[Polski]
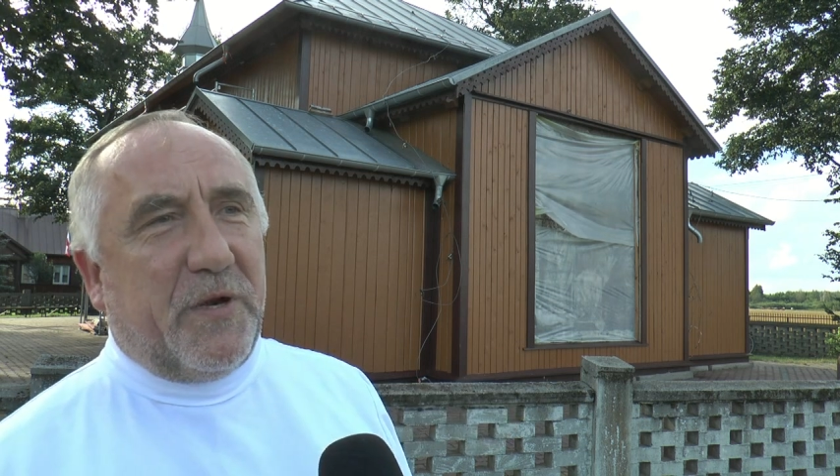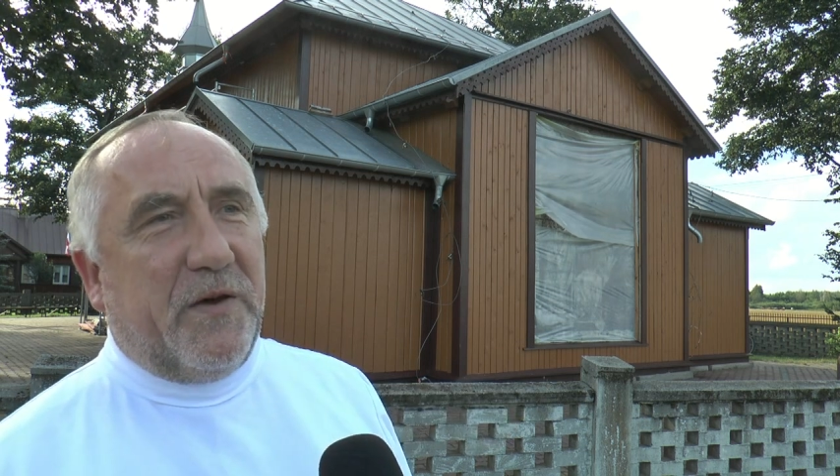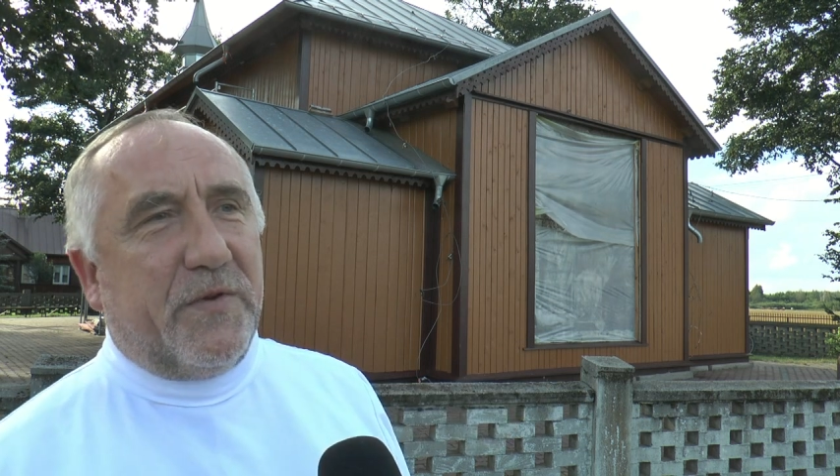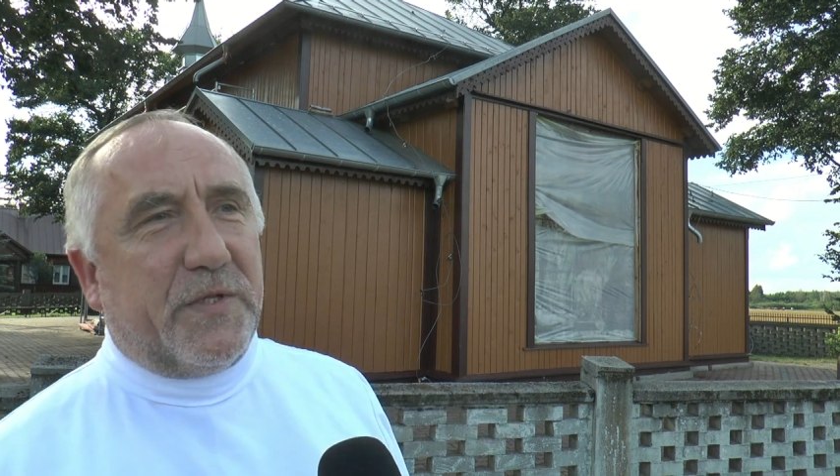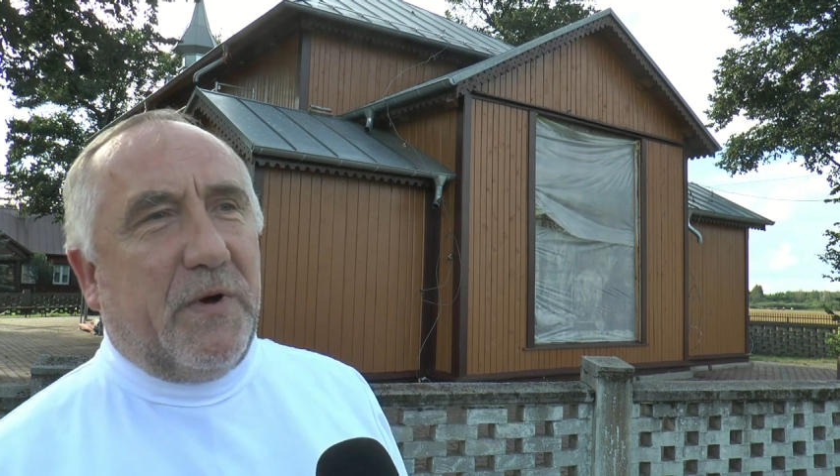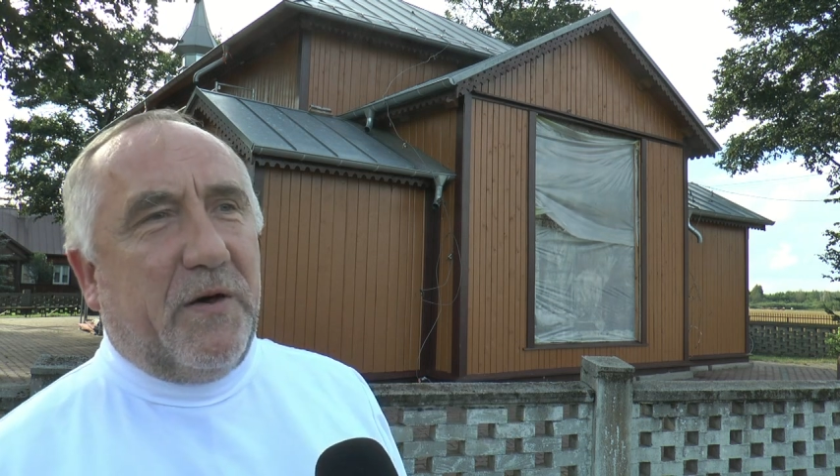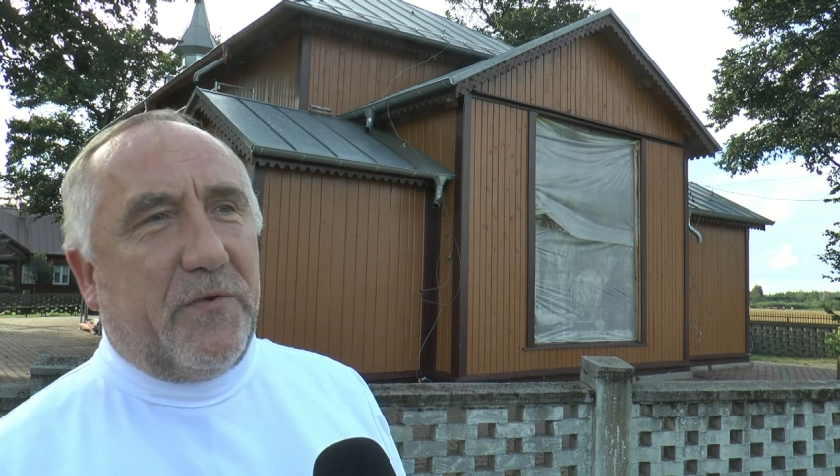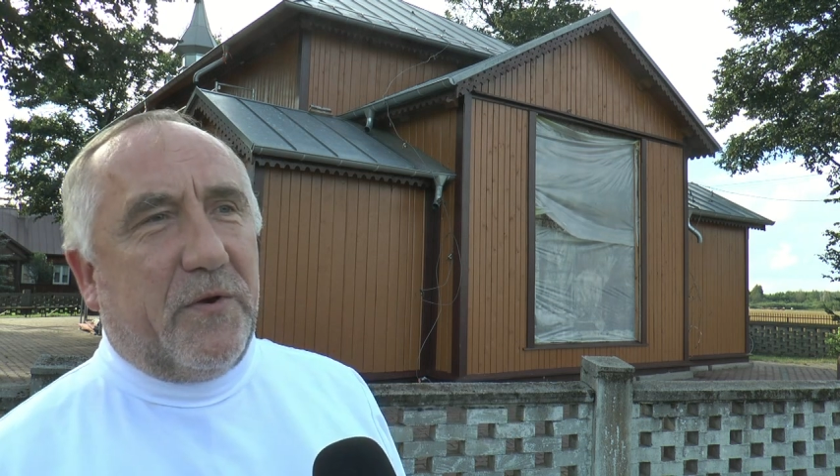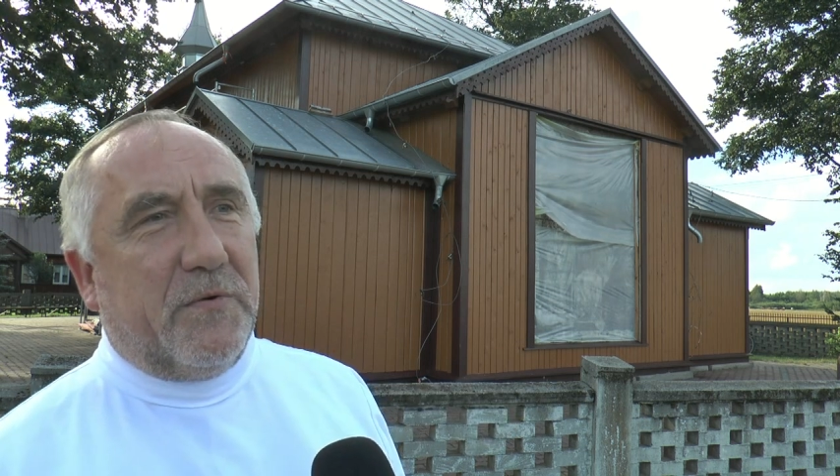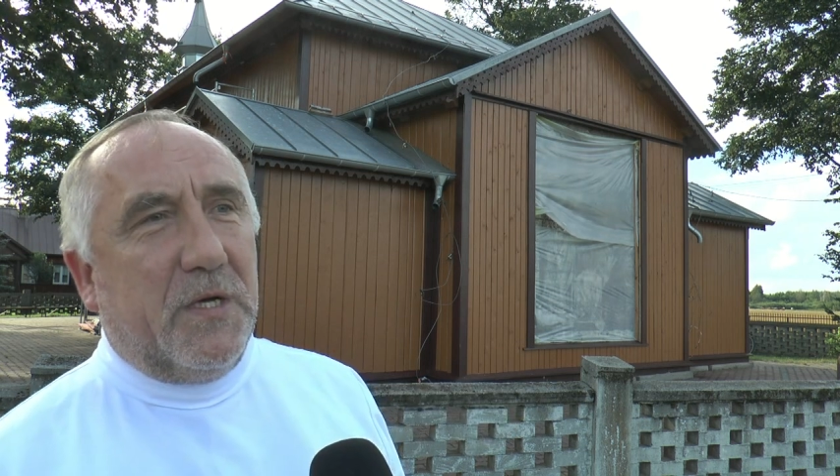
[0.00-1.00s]

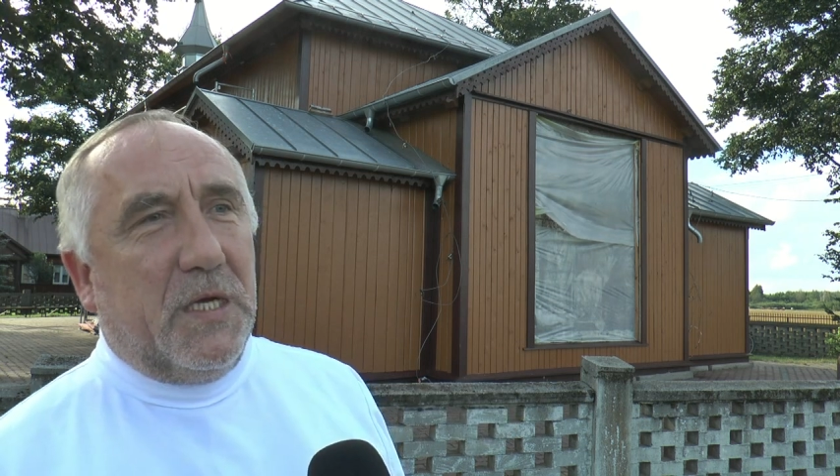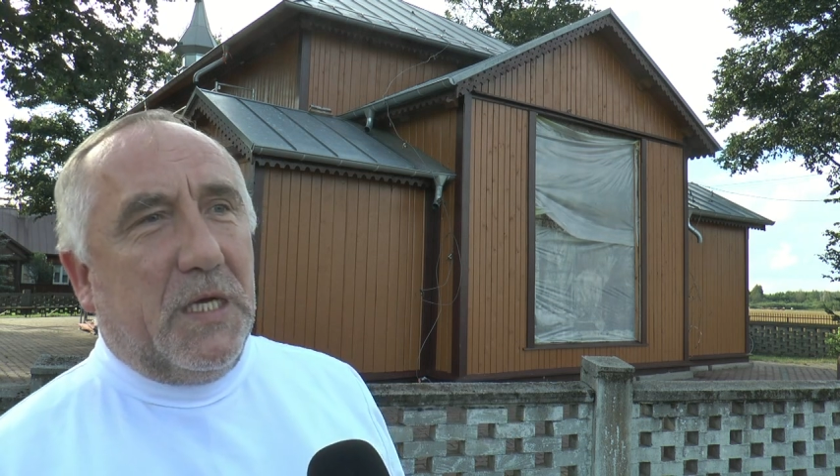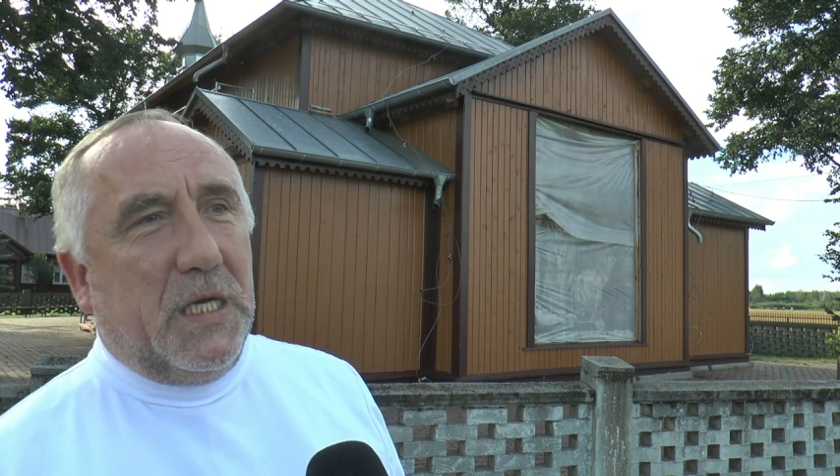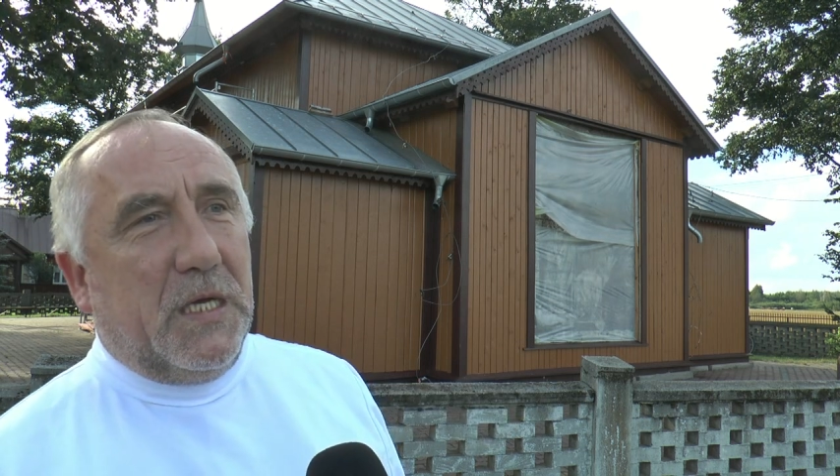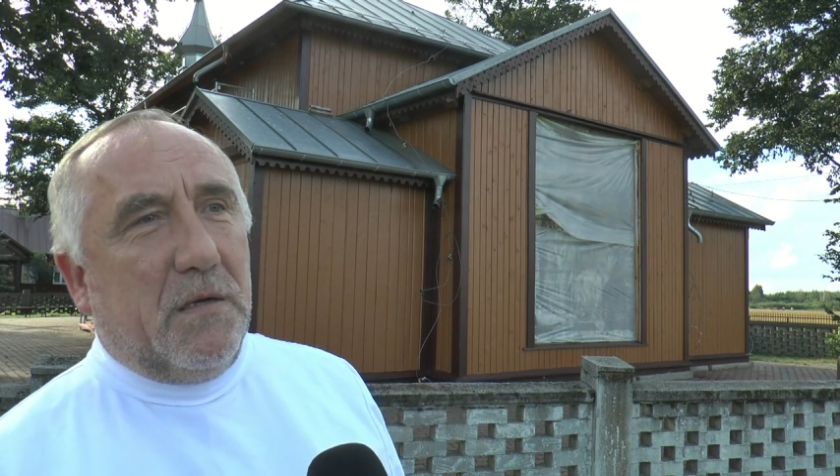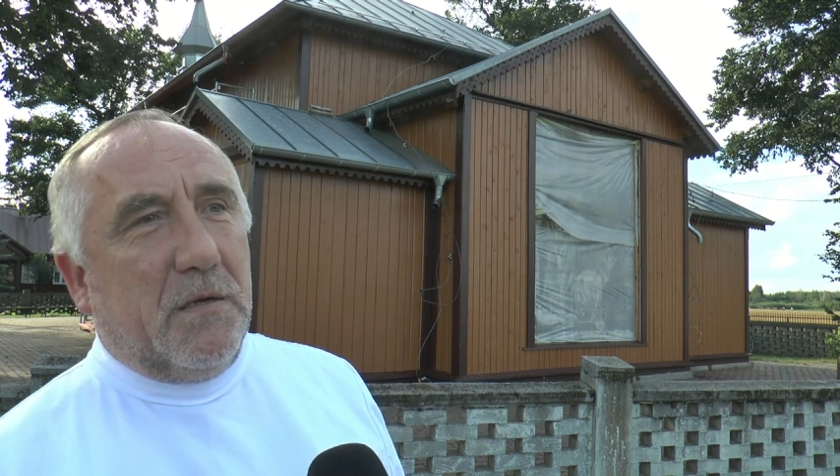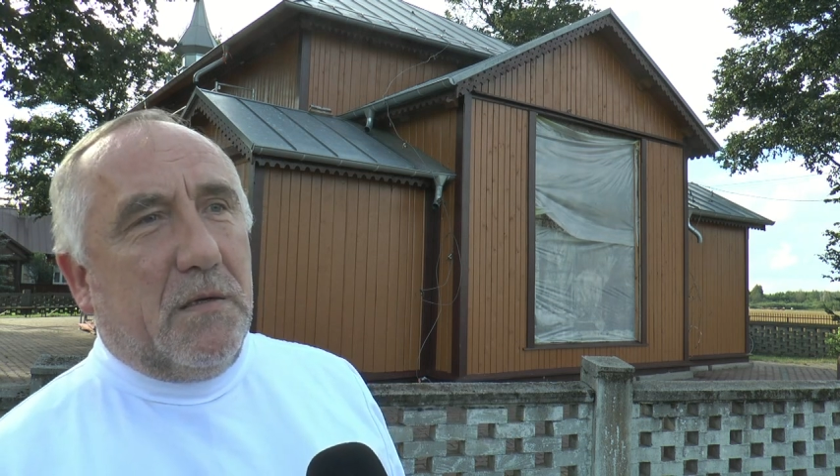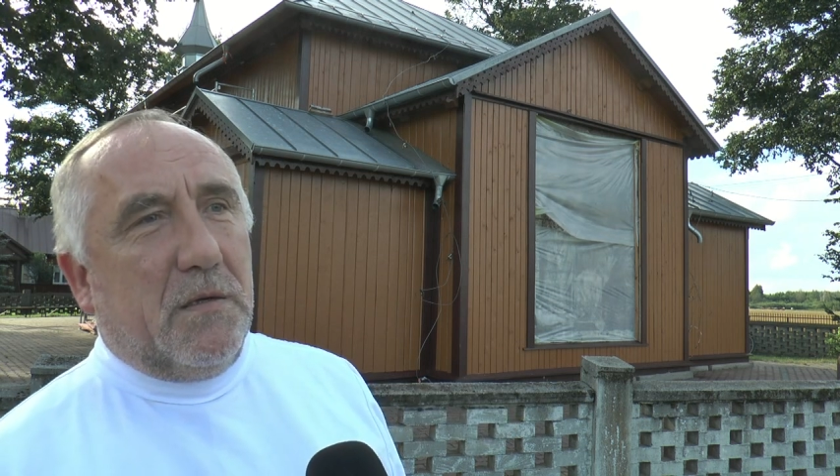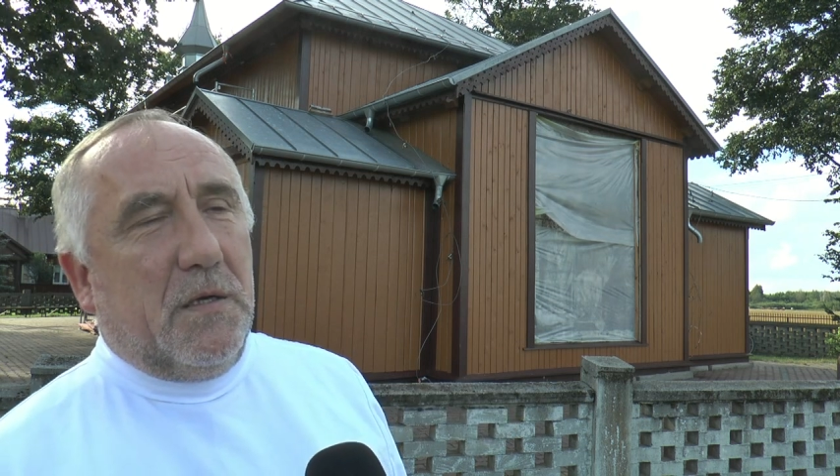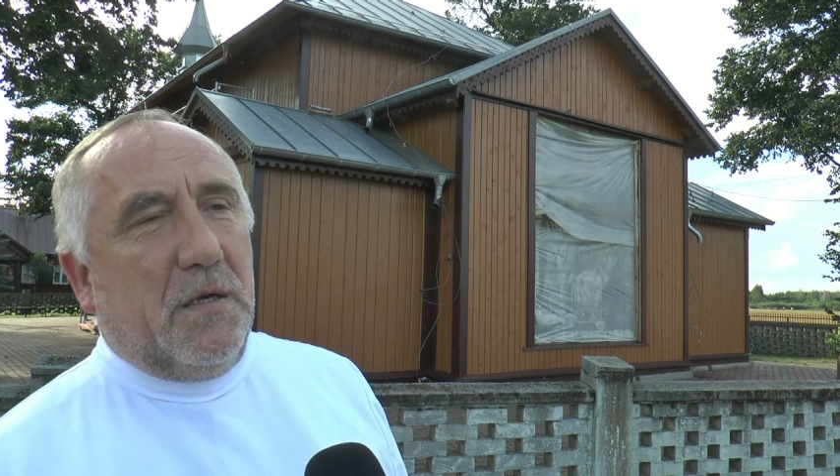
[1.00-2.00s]
prawosławną. I to był rok?